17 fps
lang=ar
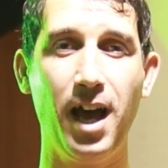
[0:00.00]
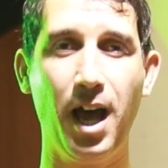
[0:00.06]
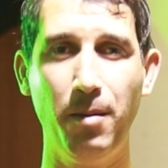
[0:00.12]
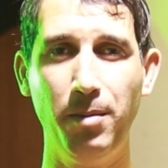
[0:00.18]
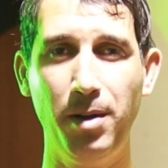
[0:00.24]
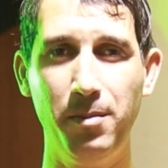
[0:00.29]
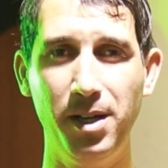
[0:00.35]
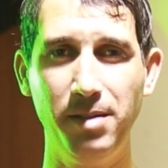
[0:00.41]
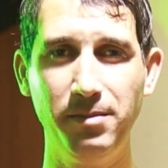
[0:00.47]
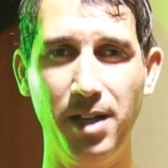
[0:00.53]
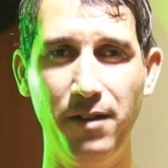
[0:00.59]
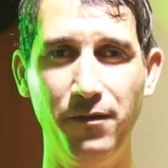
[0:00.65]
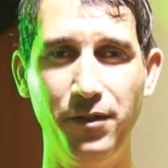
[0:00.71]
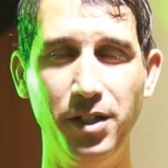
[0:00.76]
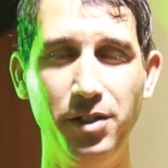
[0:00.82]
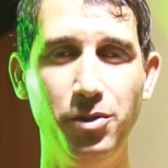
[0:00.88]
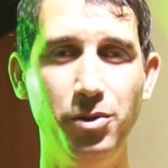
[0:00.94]
قبل ما نبدأ
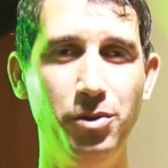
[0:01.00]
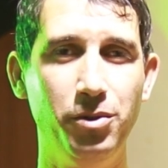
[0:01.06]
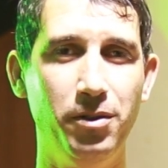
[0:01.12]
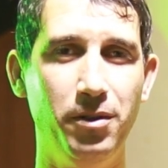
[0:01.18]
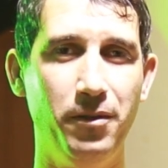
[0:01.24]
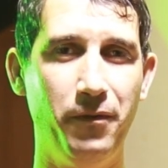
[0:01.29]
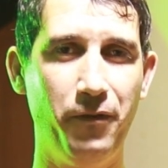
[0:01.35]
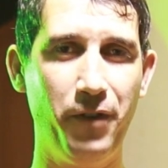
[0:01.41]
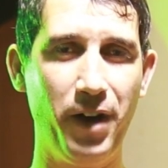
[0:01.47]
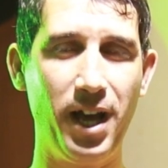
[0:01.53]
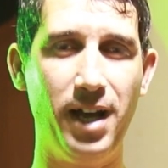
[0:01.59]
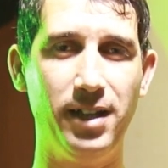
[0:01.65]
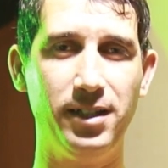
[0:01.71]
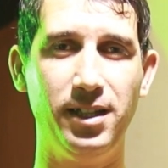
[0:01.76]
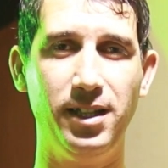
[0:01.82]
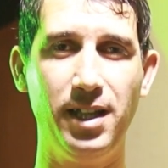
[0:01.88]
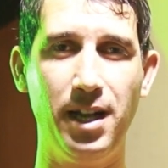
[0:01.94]
الفيديو
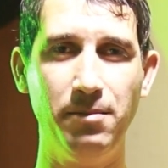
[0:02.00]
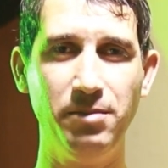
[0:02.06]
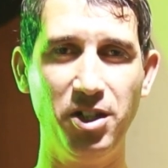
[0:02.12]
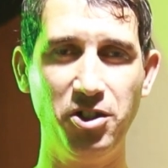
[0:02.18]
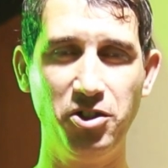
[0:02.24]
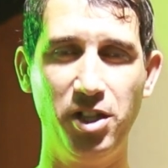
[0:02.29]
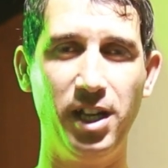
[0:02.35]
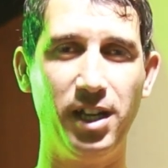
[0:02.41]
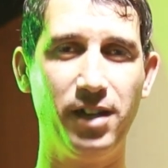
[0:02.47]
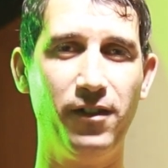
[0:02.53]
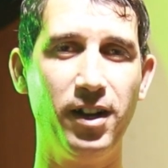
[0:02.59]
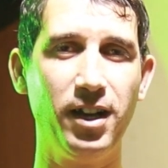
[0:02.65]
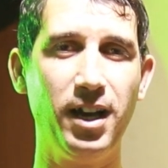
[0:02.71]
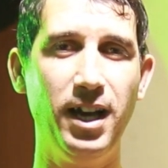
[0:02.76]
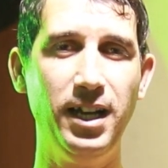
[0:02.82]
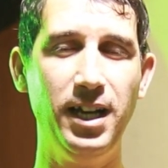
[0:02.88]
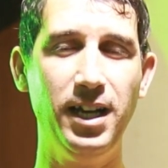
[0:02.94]
فقط إذا لم تشترك في
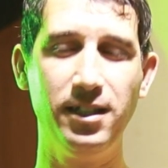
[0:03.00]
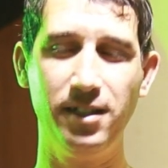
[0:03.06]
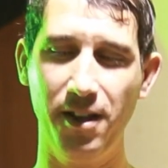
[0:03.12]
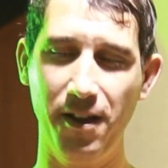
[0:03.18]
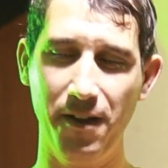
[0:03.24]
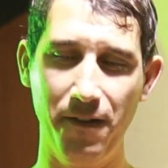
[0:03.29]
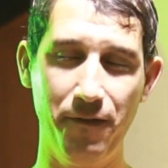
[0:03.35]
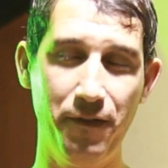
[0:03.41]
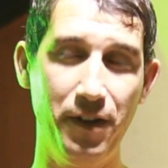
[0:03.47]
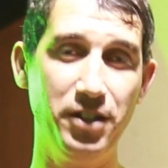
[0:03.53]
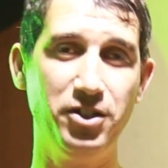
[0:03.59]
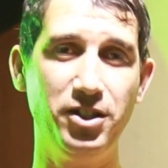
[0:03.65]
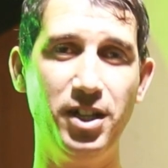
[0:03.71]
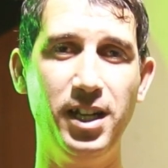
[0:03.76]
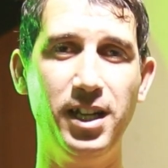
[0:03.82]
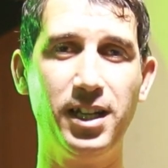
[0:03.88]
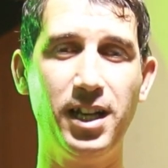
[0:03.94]
القناة
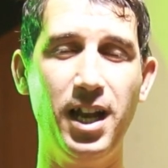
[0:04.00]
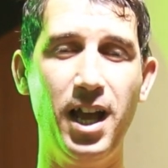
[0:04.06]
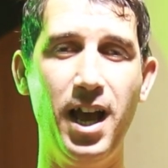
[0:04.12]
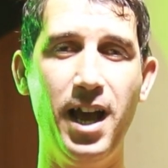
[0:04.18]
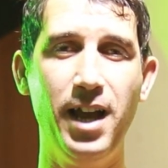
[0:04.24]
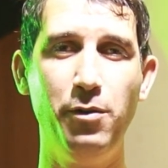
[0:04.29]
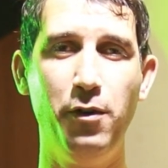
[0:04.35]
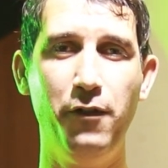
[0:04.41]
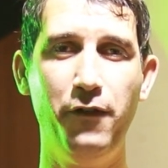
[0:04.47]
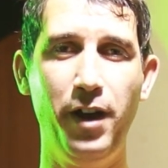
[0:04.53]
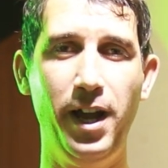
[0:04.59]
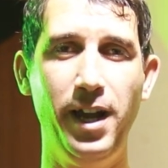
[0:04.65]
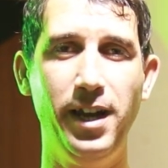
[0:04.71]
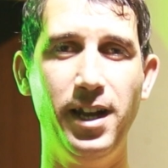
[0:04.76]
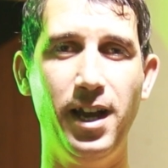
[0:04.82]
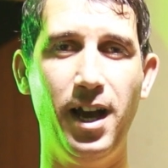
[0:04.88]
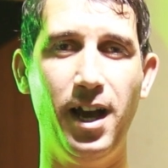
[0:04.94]
فاشترك الآن
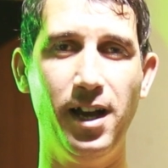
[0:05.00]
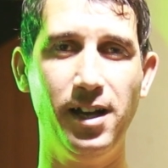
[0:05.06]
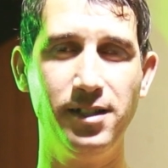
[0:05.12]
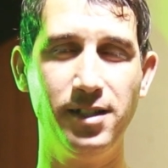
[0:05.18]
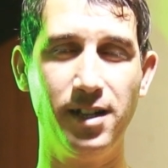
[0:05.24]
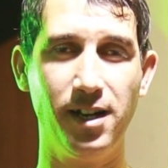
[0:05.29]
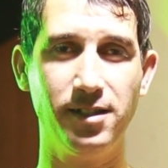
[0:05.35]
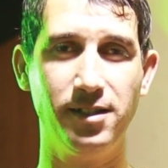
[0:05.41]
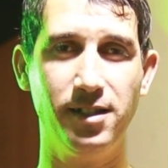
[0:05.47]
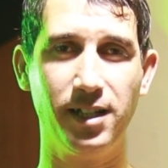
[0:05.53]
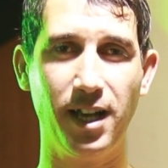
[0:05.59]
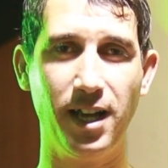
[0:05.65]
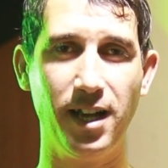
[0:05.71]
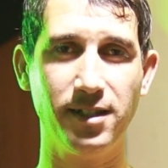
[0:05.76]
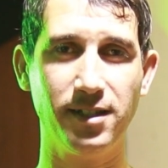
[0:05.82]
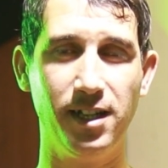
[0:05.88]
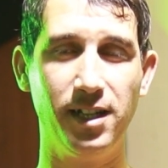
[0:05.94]
وفعل الجرس
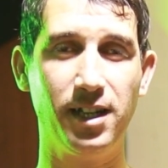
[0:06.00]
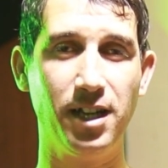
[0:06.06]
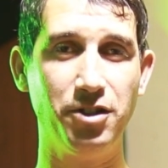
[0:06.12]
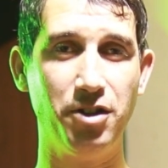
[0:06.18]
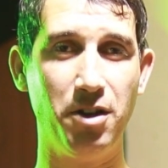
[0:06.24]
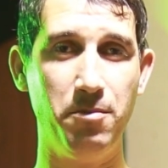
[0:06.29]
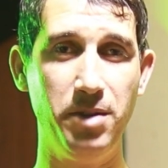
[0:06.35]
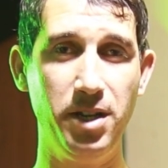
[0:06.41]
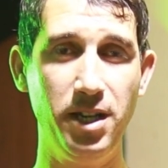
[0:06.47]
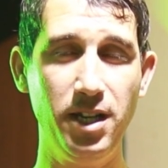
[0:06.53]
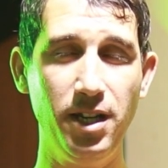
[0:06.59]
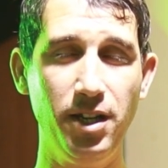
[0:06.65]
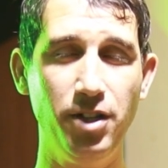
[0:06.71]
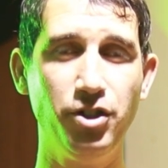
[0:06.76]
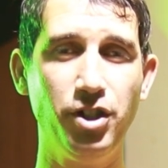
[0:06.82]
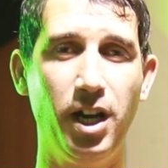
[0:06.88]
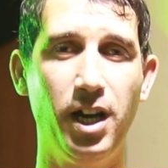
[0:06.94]
لكي يصلك
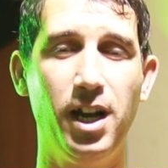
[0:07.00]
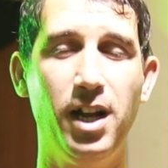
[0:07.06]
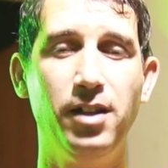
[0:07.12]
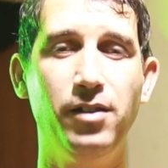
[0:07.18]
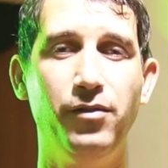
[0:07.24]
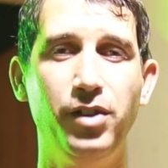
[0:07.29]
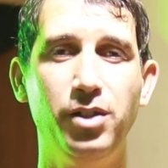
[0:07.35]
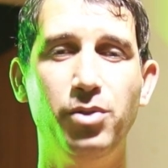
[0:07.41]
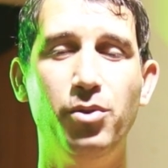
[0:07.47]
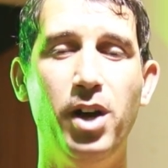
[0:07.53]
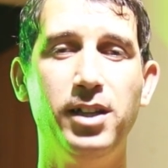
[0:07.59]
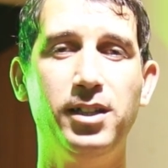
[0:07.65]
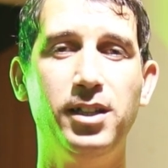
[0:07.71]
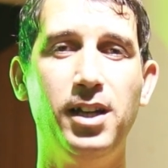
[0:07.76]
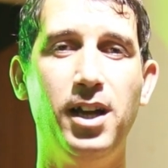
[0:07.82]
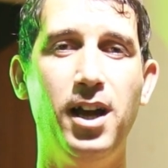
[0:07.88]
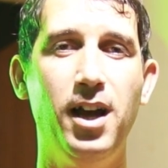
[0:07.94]
جميع إشعارات
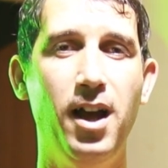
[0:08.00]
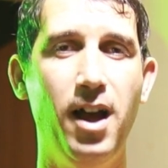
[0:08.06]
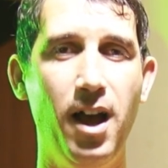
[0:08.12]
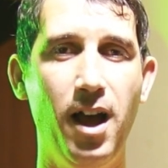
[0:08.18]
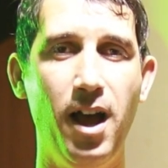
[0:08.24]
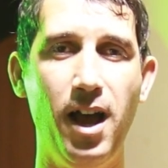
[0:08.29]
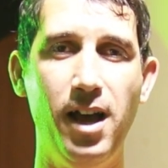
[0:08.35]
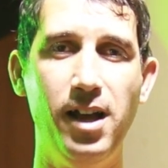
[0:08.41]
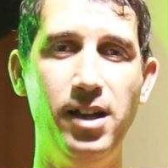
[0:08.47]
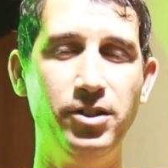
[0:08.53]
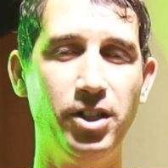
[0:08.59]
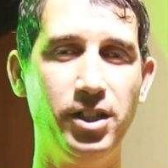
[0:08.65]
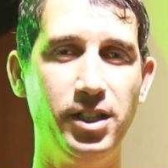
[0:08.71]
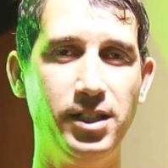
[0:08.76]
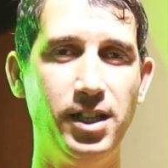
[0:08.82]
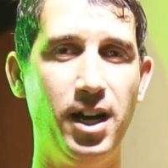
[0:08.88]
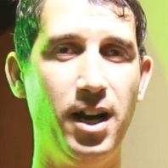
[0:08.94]
فيديوهاتنا
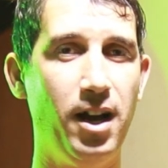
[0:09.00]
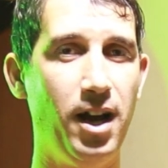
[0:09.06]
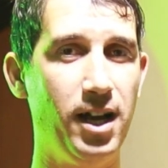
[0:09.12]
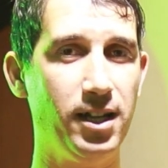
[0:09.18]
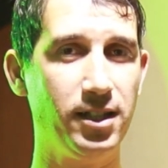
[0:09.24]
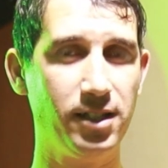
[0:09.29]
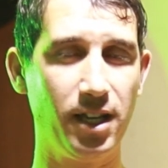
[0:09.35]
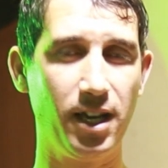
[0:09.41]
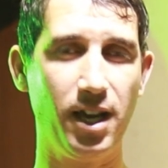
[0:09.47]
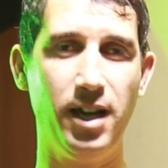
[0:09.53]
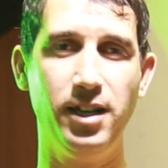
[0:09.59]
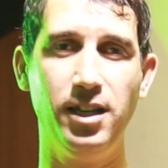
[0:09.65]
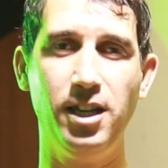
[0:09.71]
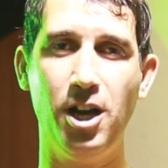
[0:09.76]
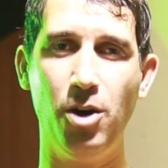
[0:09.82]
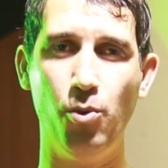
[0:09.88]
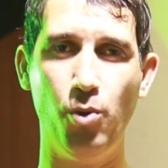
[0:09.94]
الجديدة
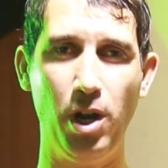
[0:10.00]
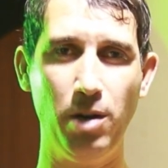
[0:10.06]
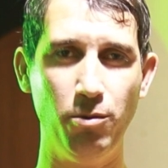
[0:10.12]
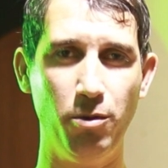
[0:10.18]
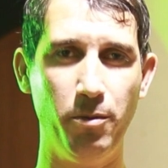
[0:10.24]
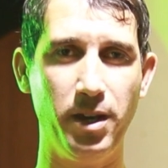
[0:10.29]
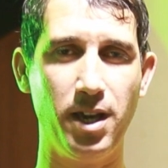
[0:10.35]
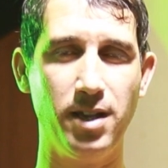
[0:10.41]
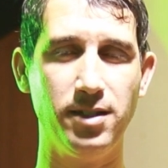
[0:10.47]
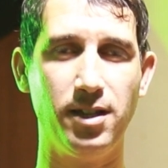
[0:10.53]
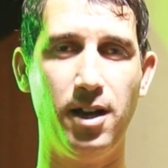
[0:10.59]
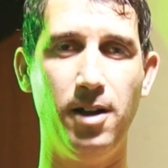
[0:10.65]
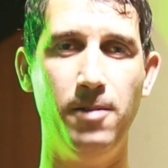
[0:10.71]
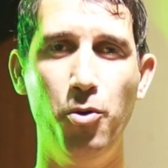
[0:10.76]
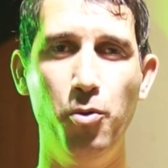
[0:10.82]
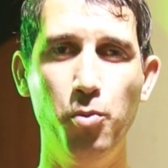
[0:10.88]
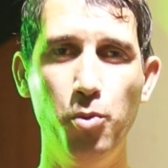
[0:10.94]
التقنية والمميزة
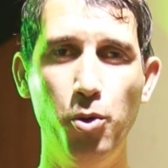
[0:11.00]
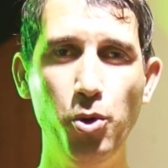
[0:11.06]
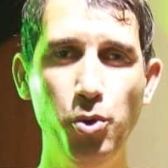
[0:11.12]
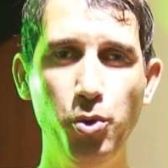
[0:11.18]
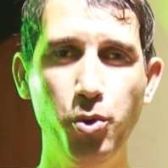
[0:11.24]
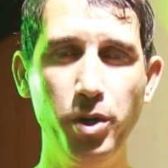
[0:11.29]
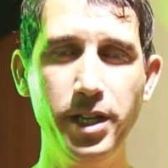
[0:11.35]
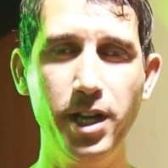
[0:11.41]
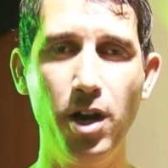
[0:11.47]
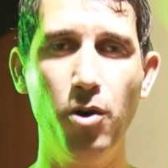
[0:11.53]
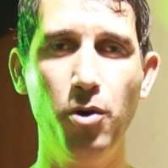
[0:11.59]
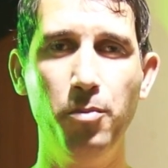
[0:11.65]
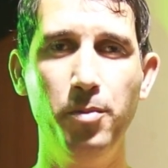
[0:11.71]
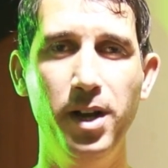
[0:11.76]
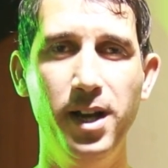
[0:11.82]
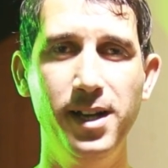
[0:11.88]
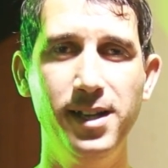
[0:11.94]
منذ
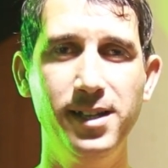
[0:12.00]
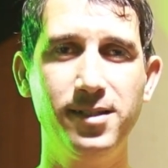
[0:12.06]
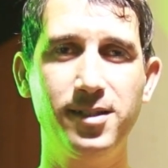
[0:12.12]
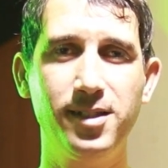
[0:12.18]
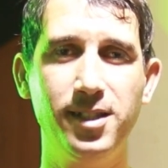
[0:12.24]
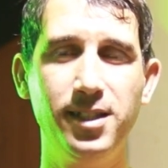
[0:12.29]
اليوم 6-1-2020